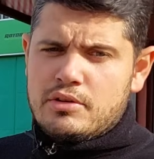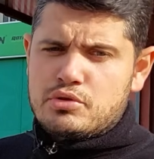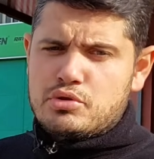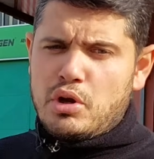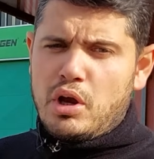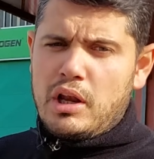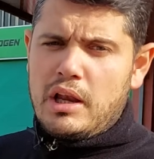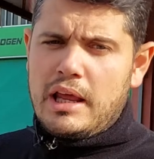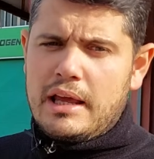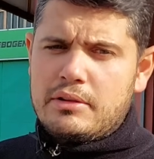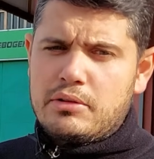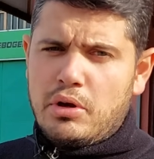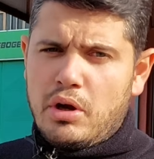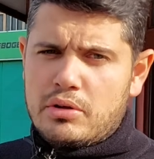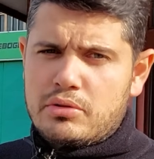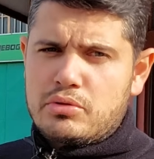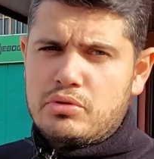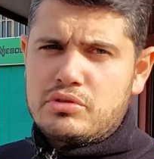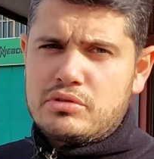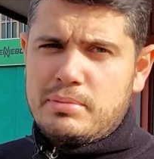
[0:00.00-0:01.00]
Şöyle
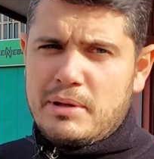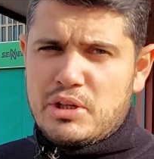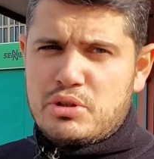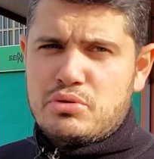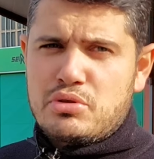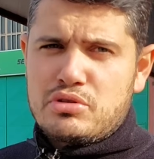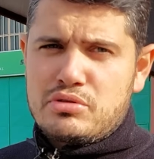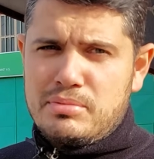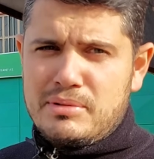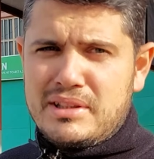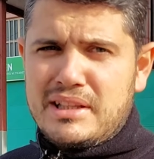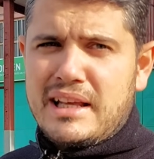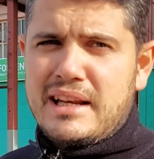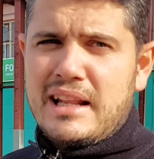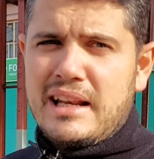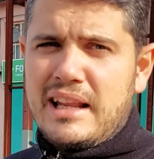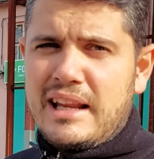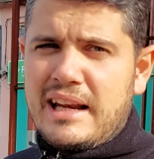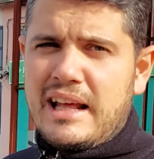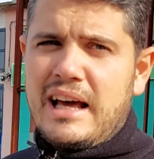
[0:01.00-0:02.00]
400-500 bin
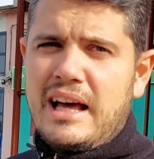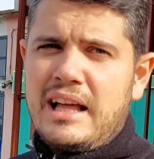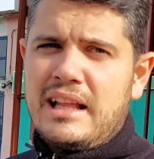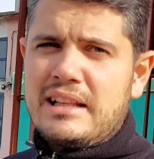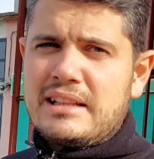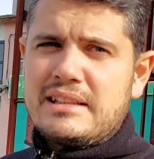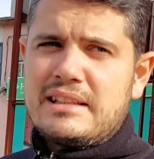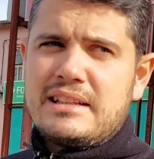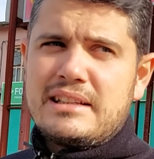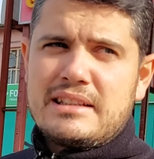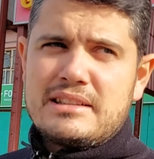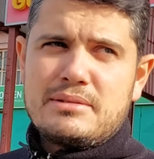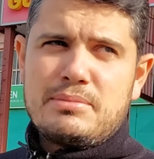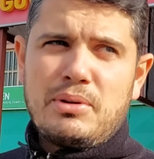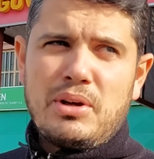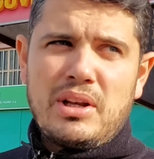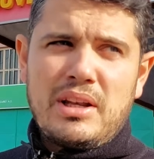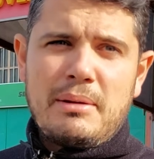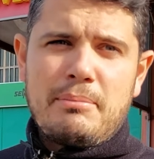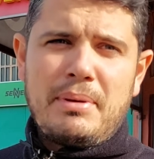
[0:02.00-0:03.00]
liralara
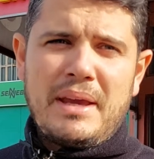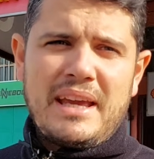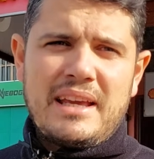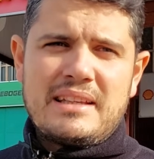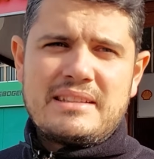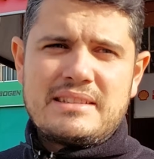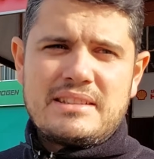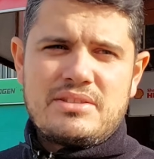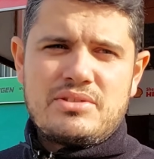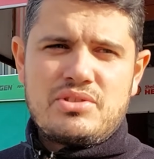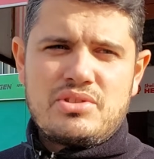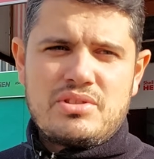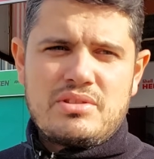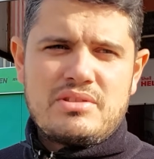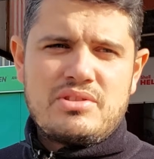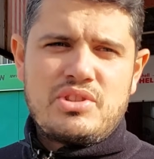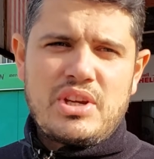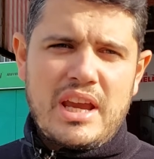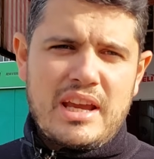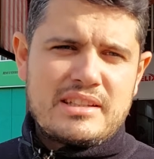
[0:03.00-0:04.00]
aldığınız böyle B,
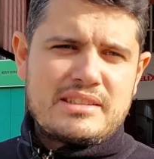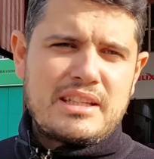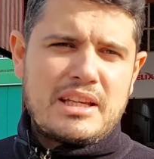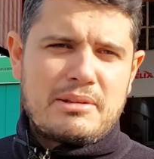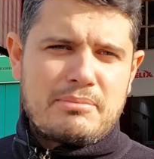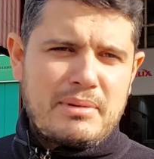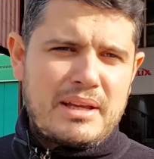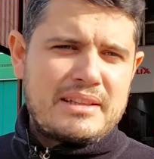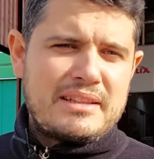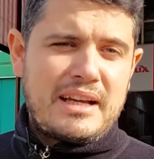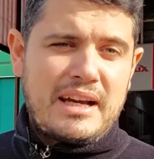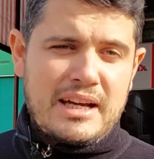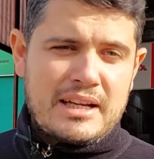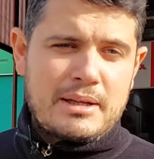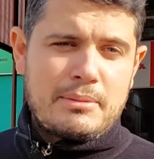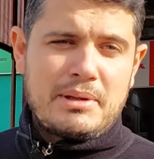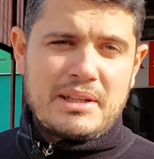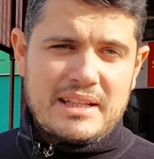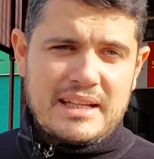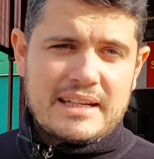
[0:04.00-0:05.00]
C segmenti
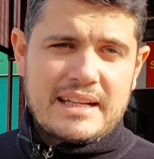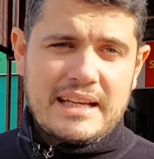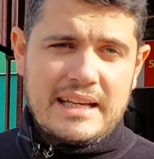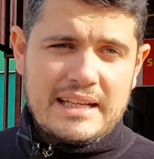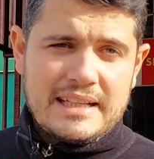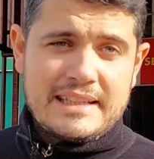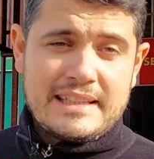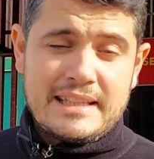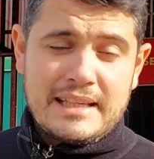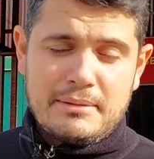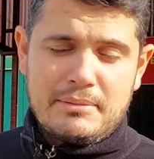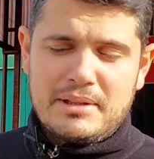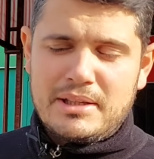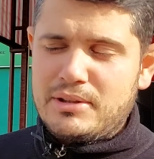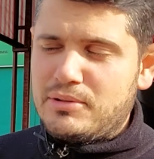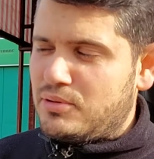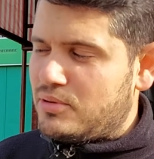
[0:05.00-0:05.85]
arabalara yemin